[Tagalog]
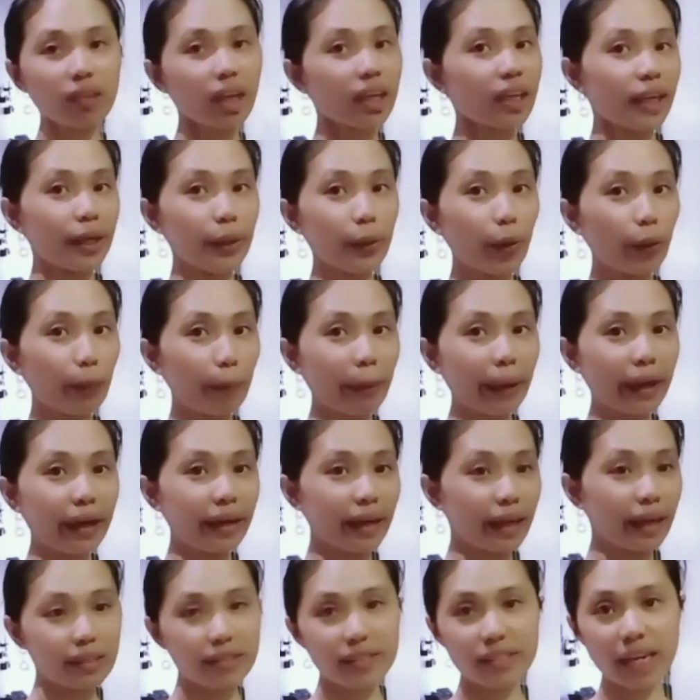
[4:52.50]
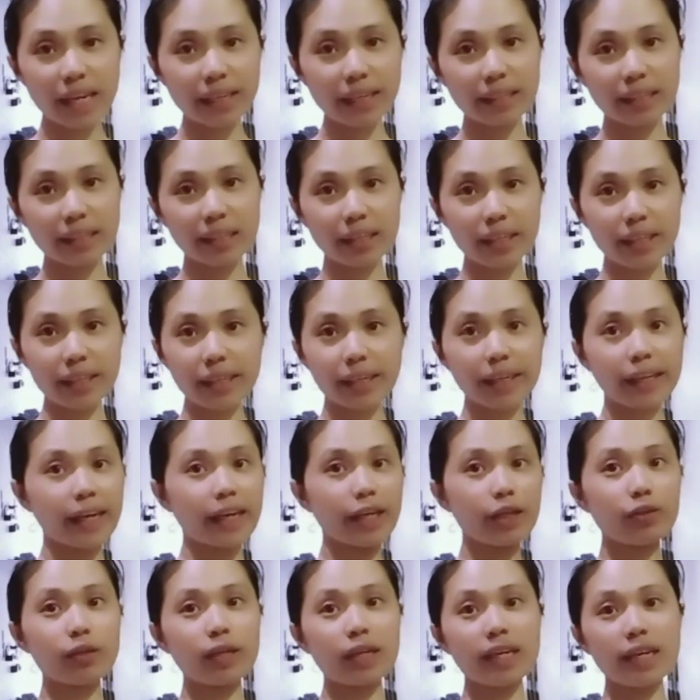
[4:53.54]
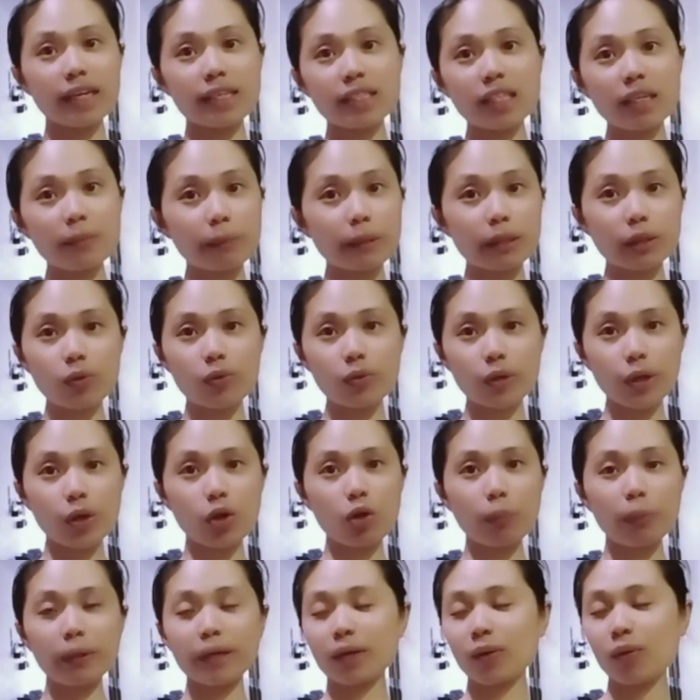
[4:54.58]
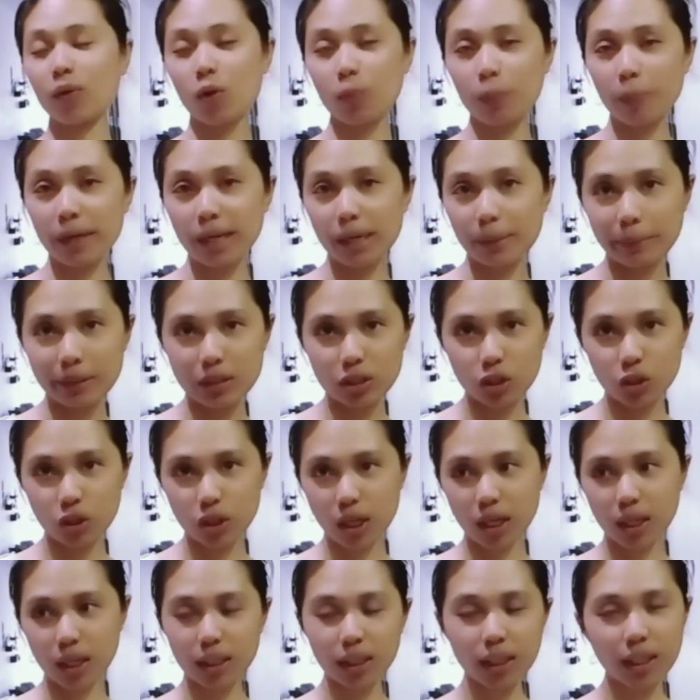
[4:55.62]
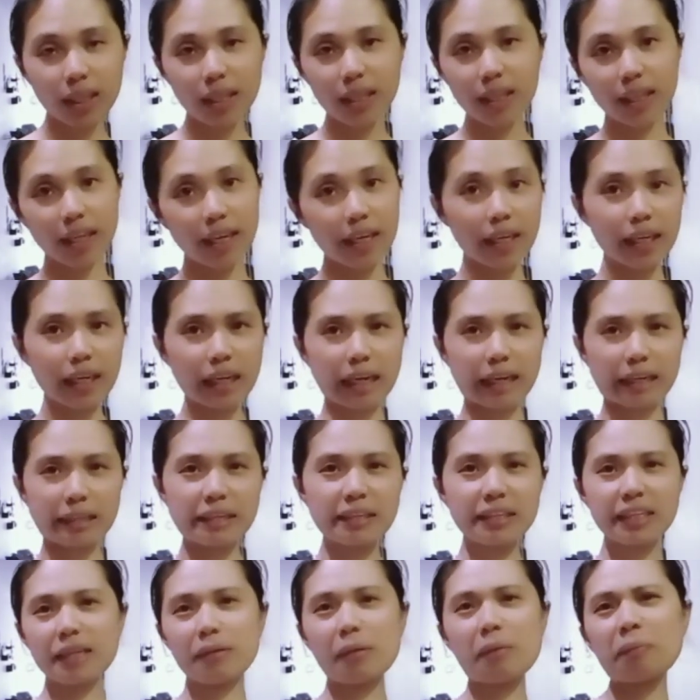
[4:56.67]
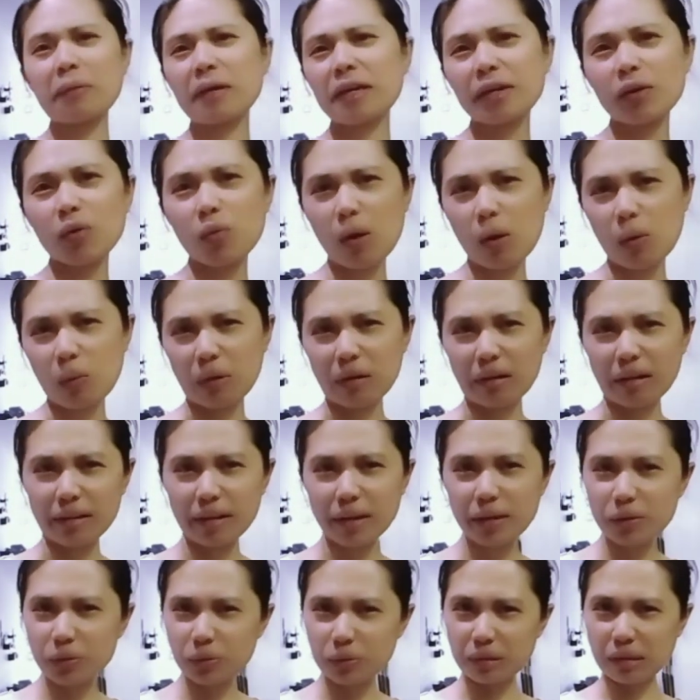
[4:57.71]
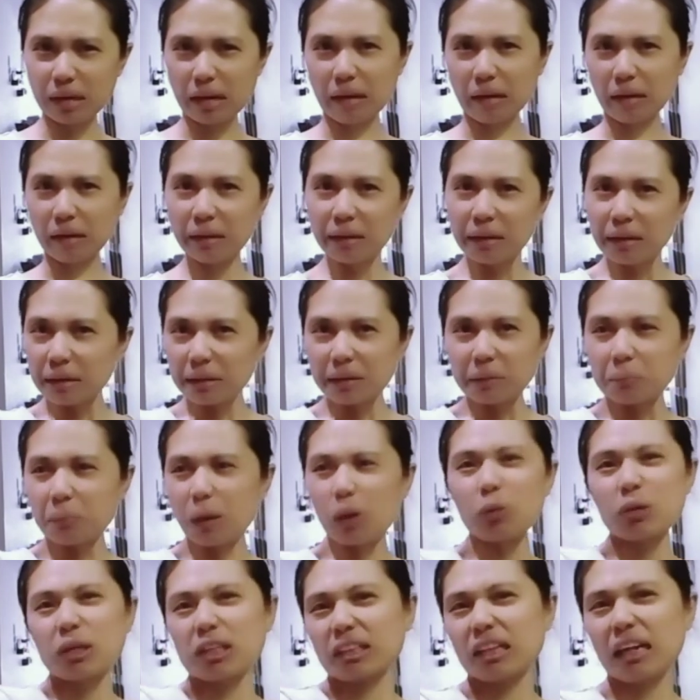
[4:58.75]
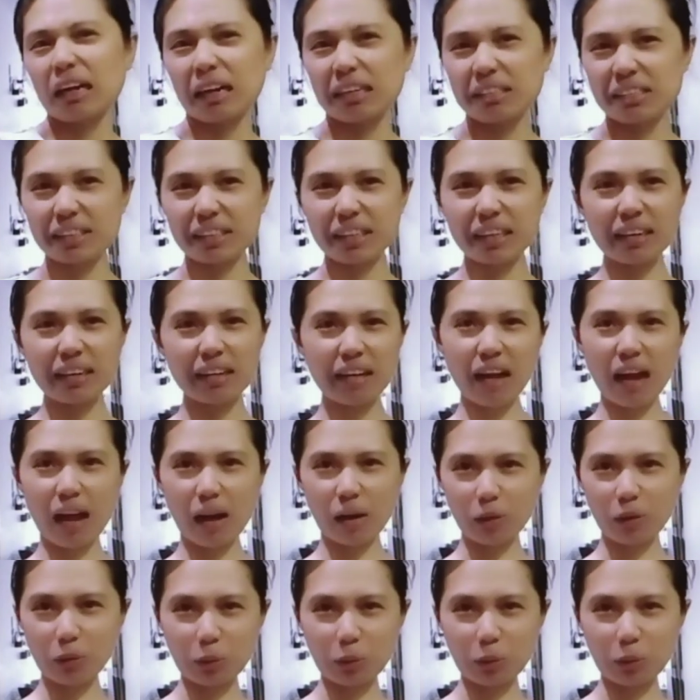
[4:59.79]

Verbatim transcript: inopen and suddenly, and ngayon na naisipan kong i-open, nag-open naman siya. Thank God, hindi na pala nawawala, nandun lang. Makulit lang kasi talaga ako.